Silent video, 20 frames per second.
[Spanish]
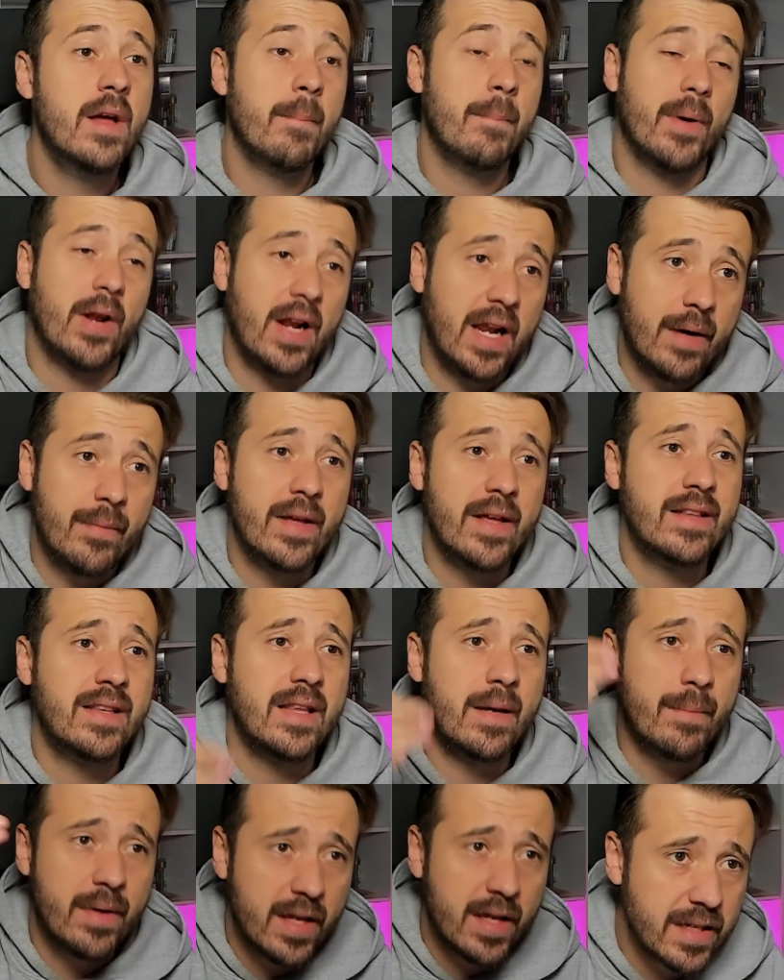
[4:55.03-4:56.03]
Pero a la vez
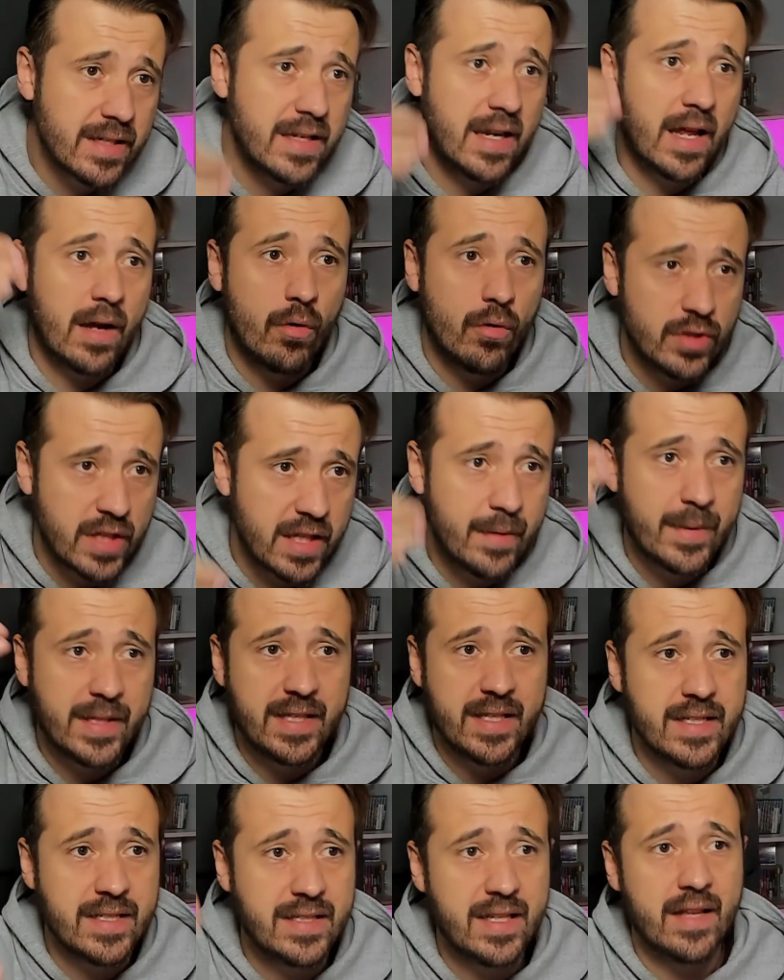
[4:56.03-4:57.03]
también es la cosa de
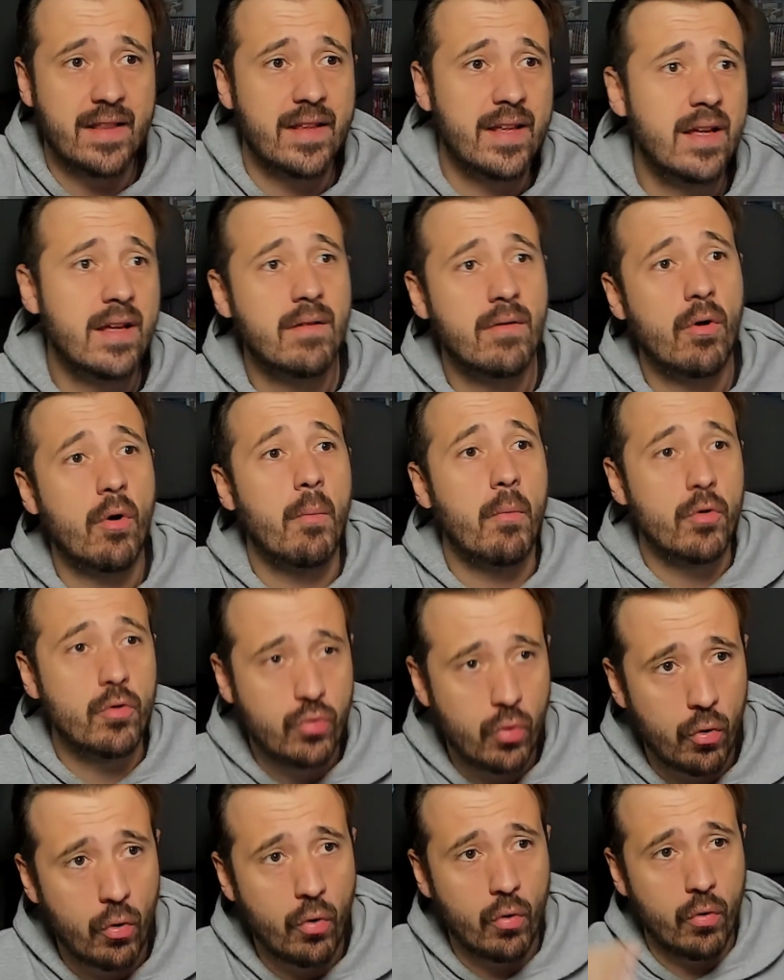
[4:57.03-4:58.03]
Bethesda de como
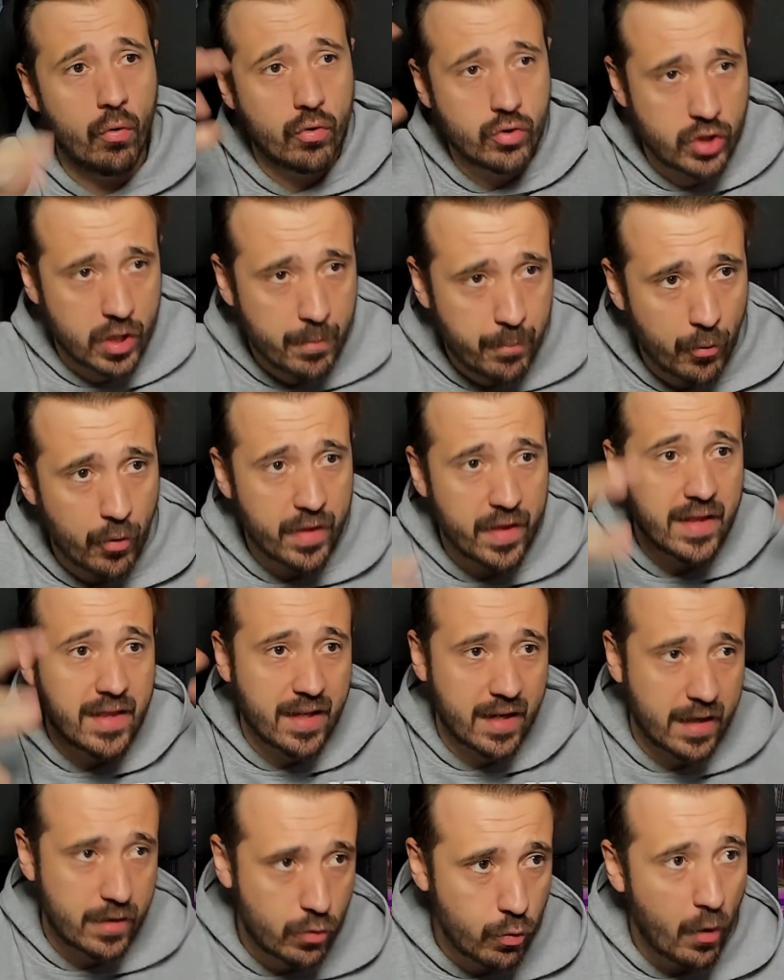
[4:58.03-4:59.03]
todo se puede
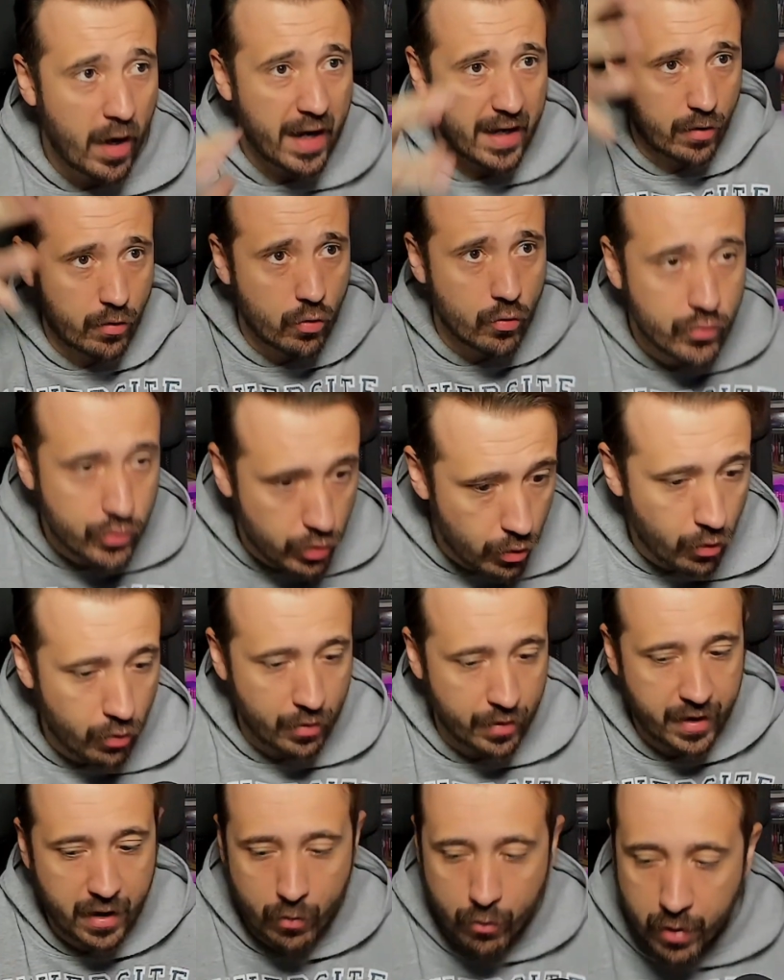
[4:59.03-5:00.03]
interactuar con
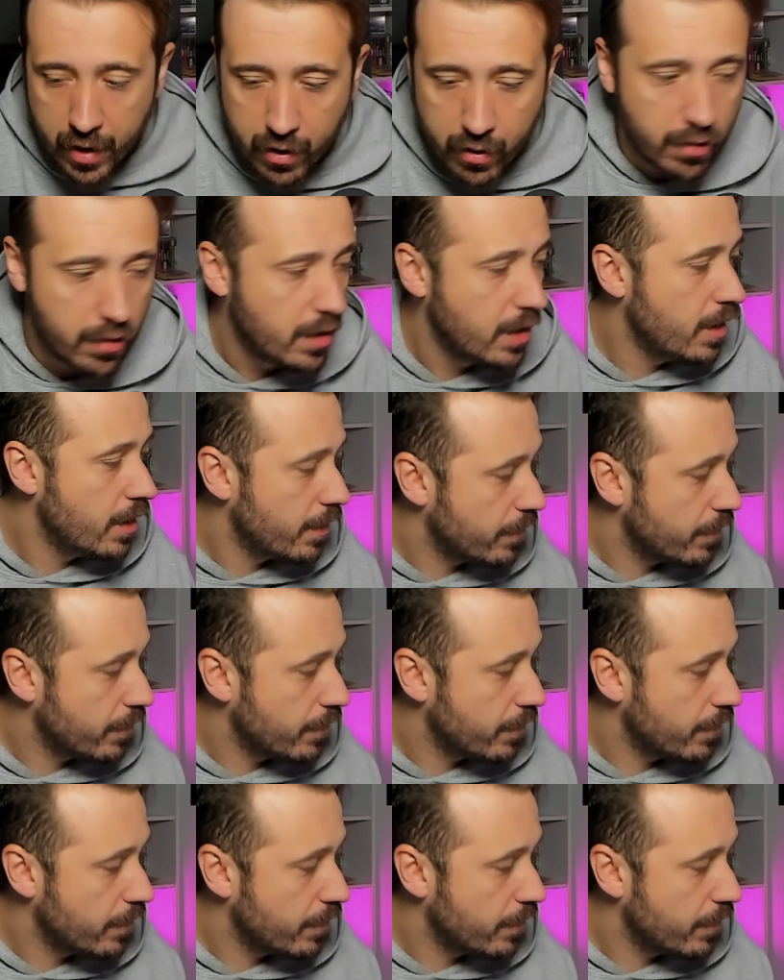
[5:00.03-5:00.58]
todo en el juego,